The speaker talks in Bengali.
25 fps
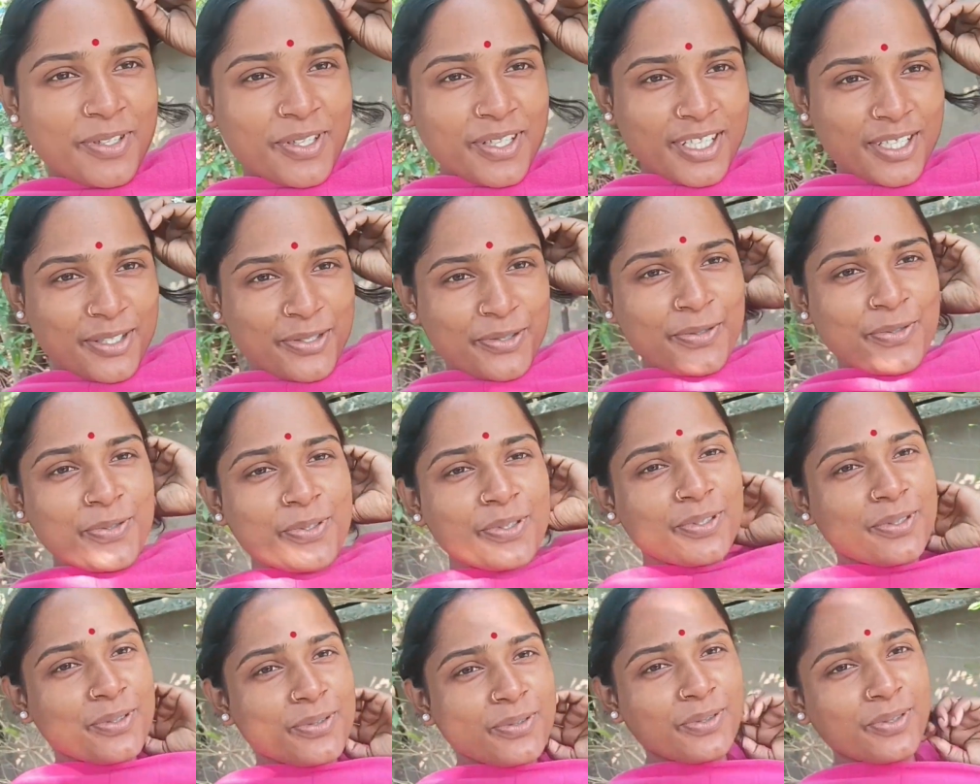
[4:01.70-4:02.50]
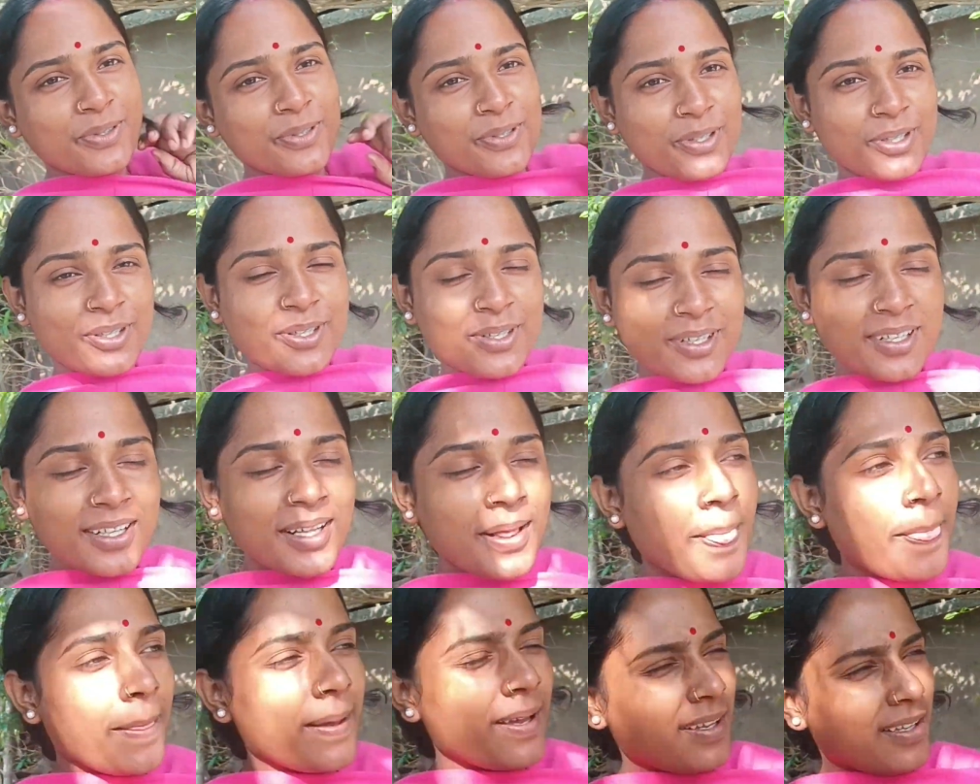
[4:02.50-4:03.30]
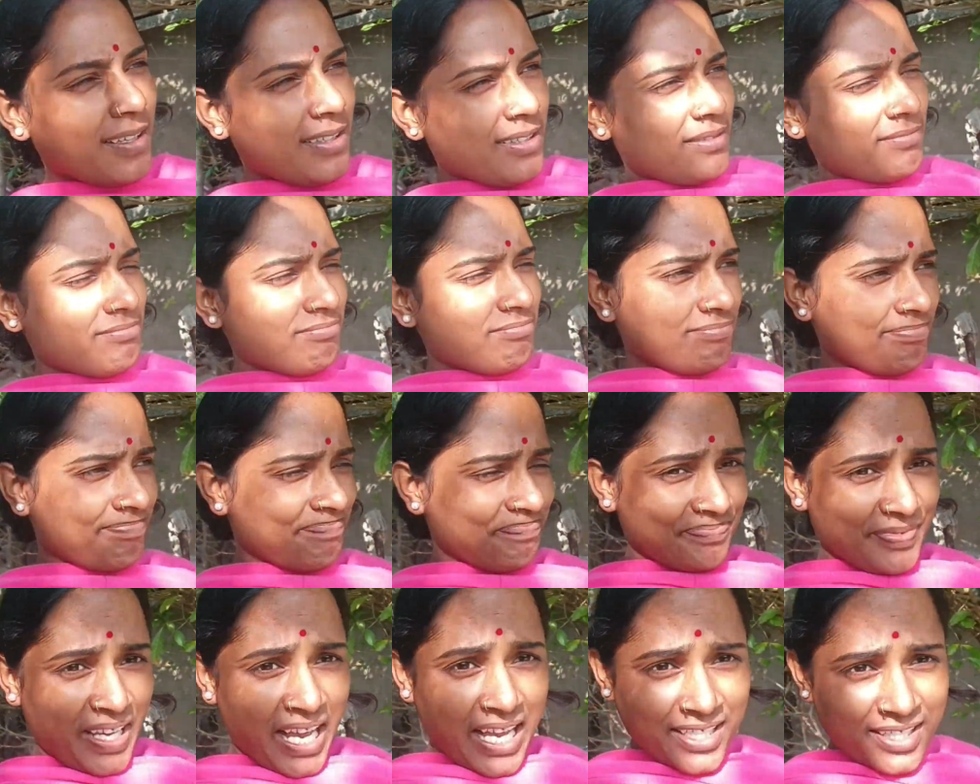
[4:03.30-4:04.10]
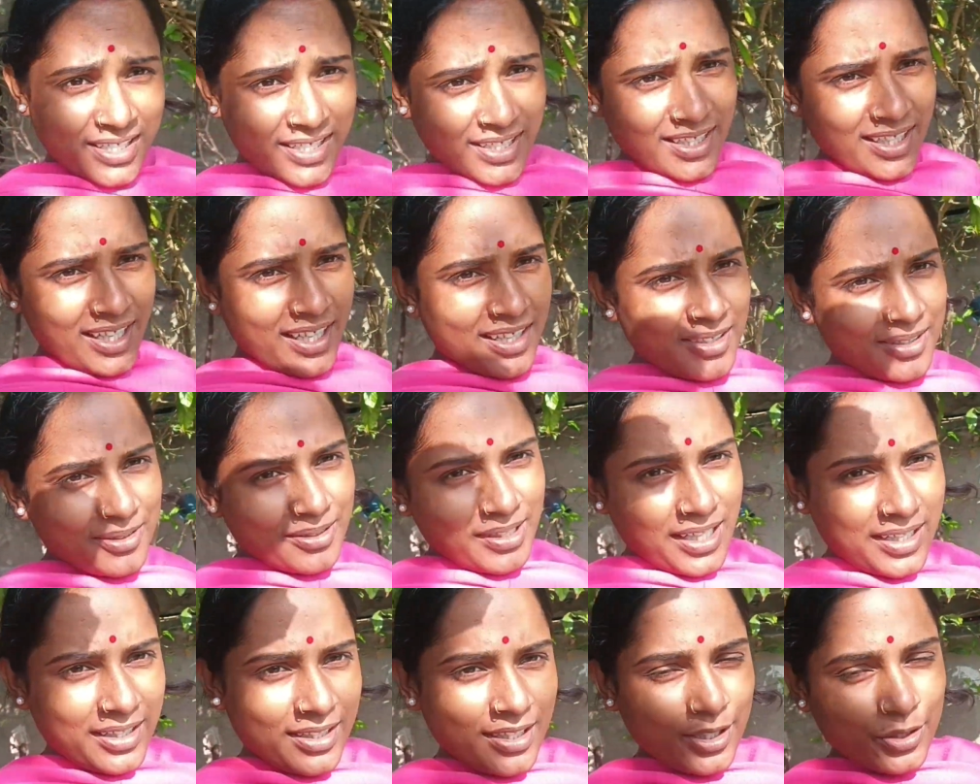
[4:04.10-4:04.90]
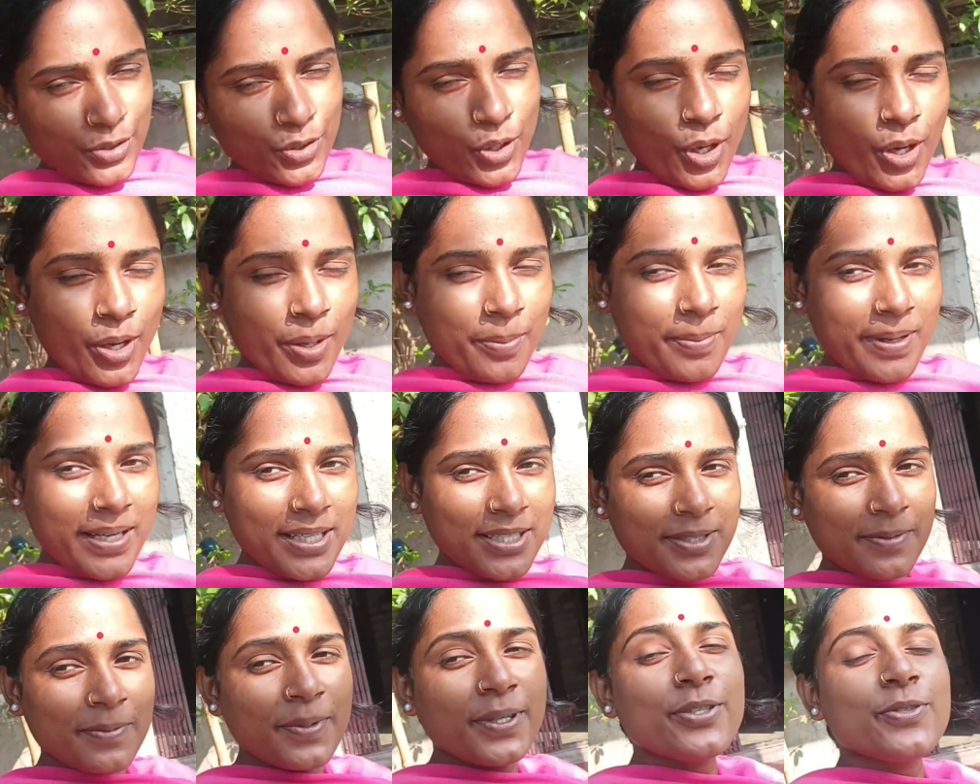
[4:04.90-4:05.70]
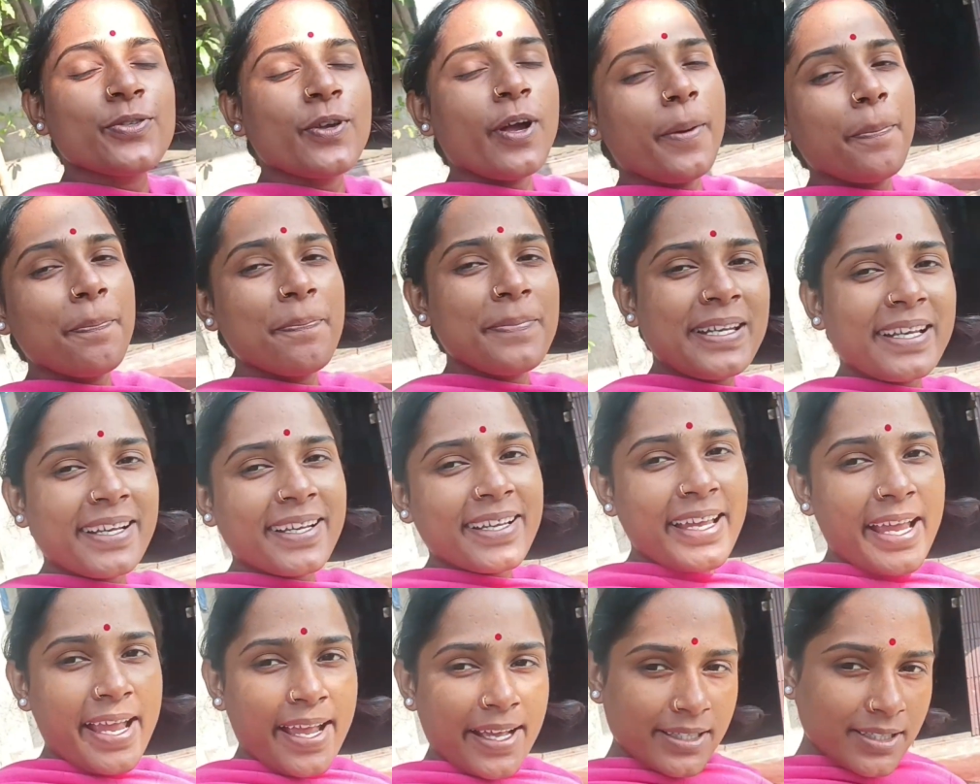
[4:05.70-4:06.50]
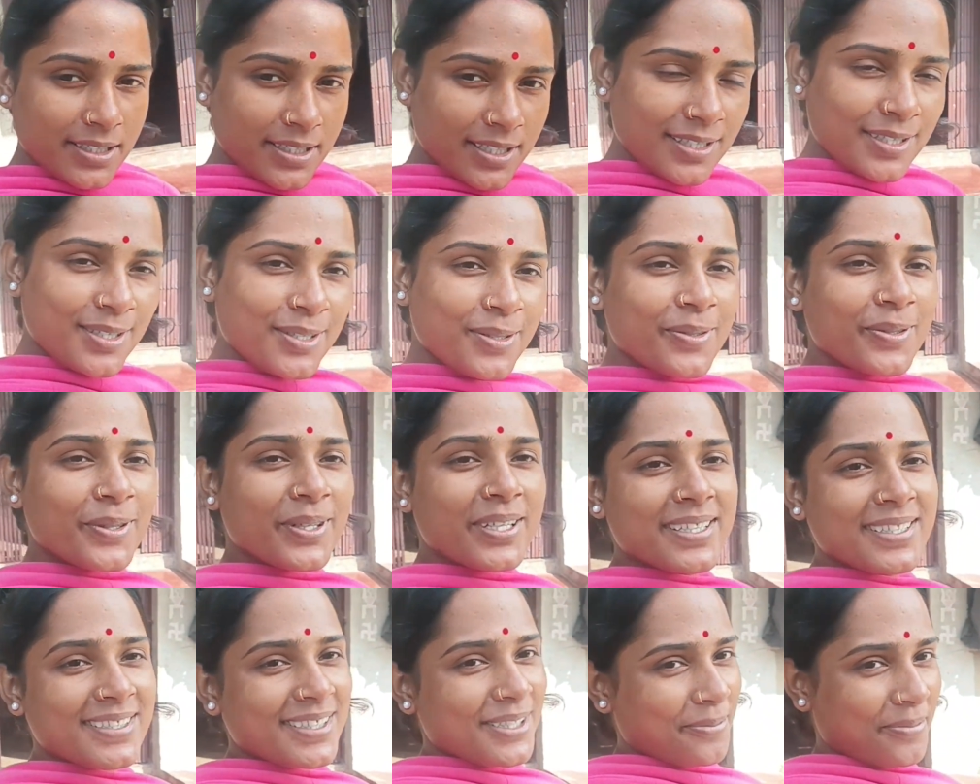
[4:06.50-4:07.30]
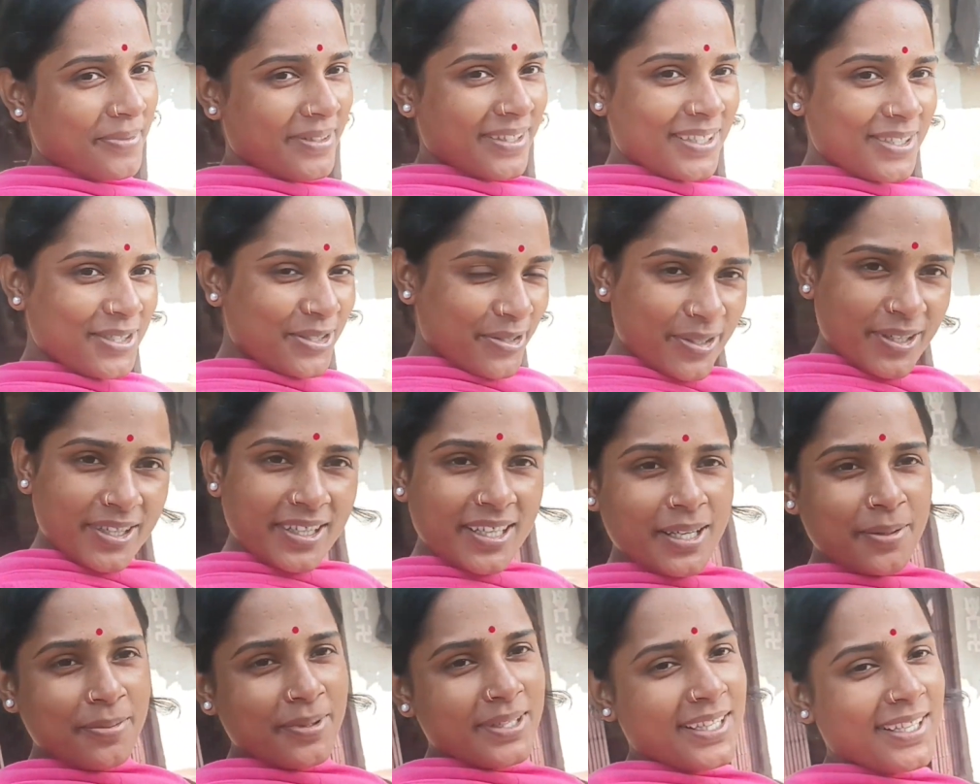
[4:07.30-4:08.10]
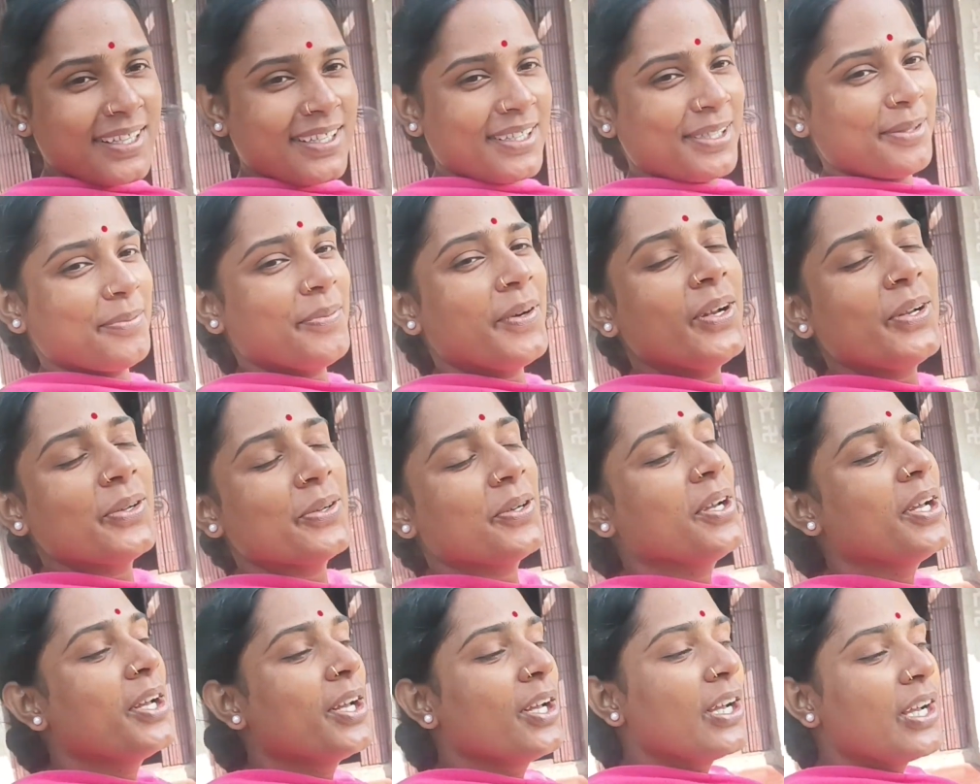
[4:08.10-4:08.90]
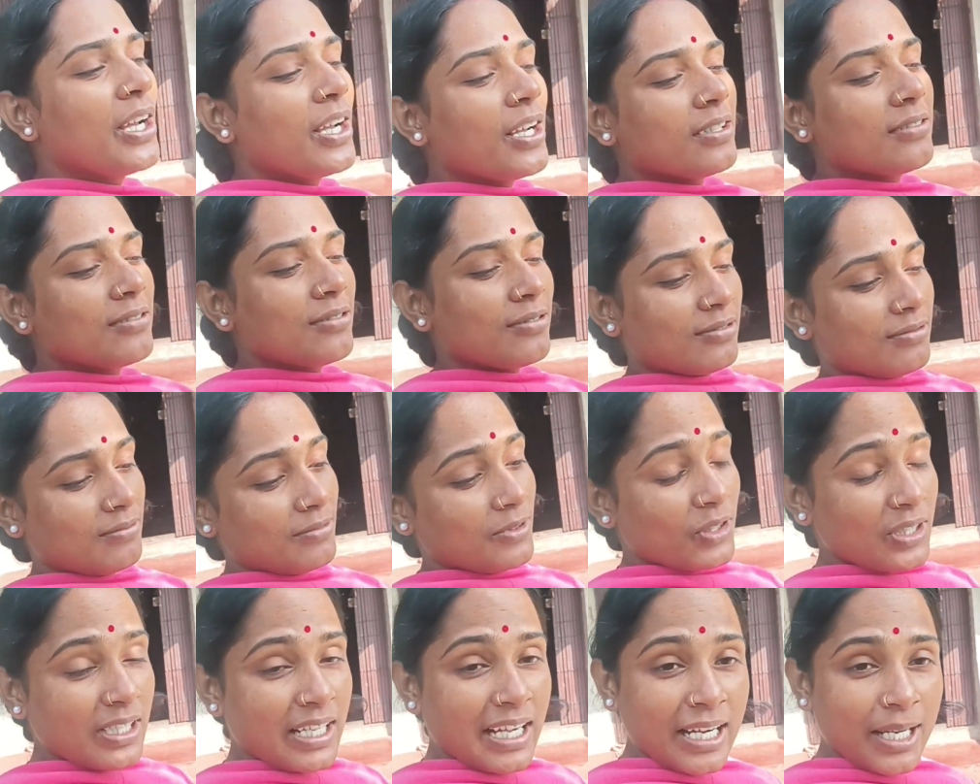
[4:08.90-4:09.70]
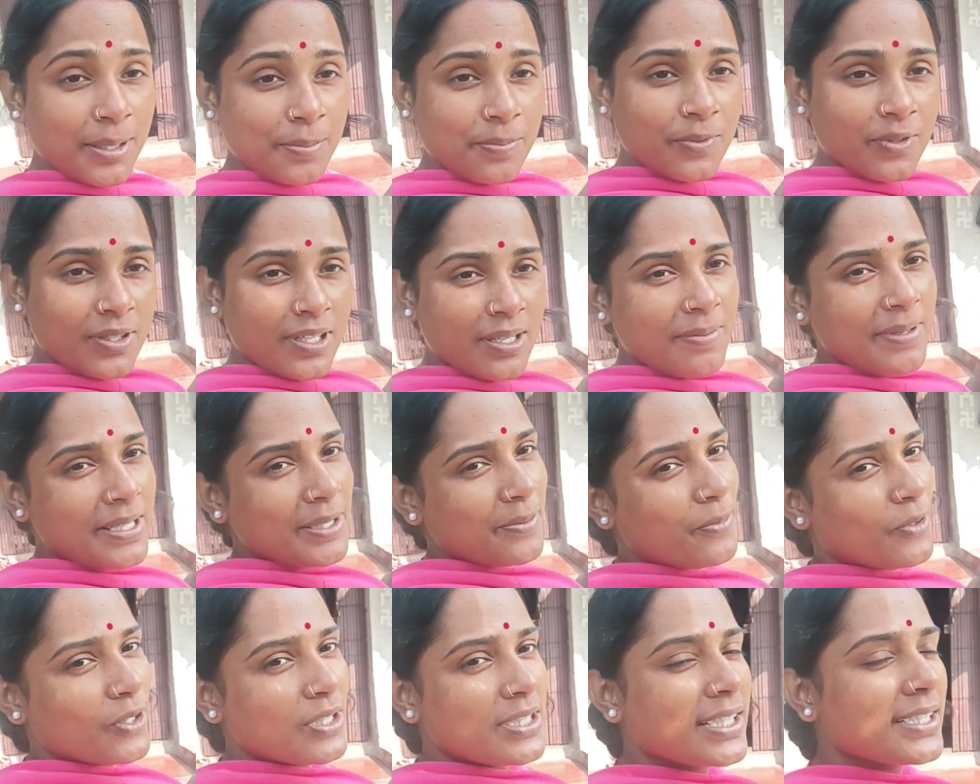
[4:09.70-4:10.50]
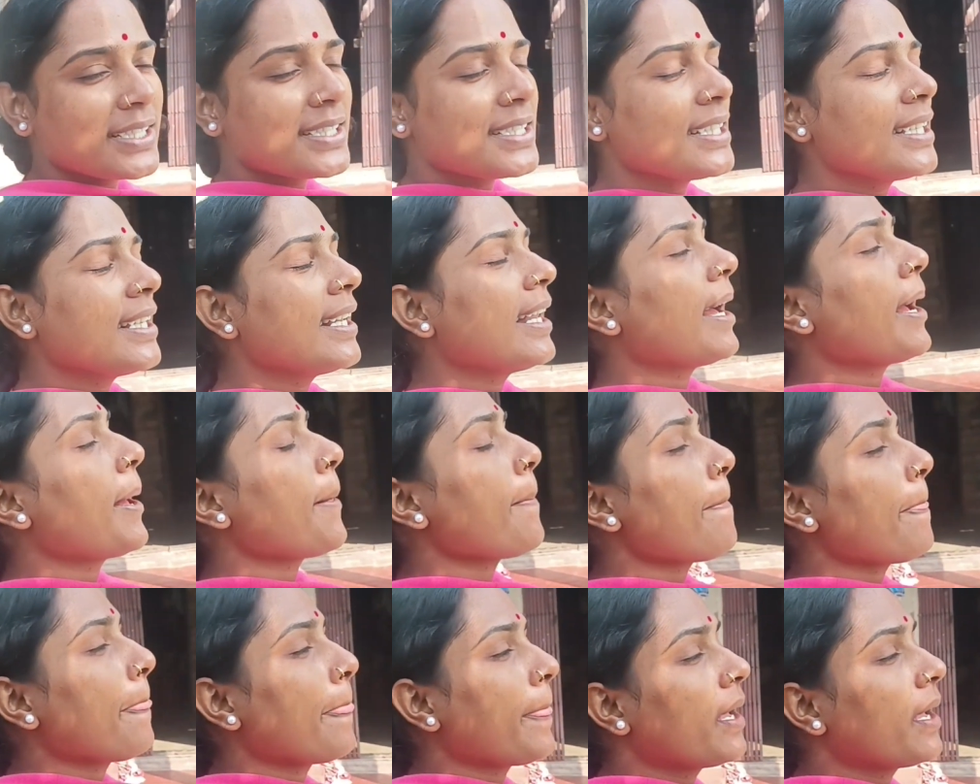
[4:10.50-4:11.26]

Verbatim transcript: হ্যাঁ, সুখ দুঃখ হাসি কান্না সব আসবে সবটাকে অ্যাডজাস্ট করে নিয়ে আমাদের চলতে হবে তাই না বলো তো মন খারাপ করে বসেছিলাম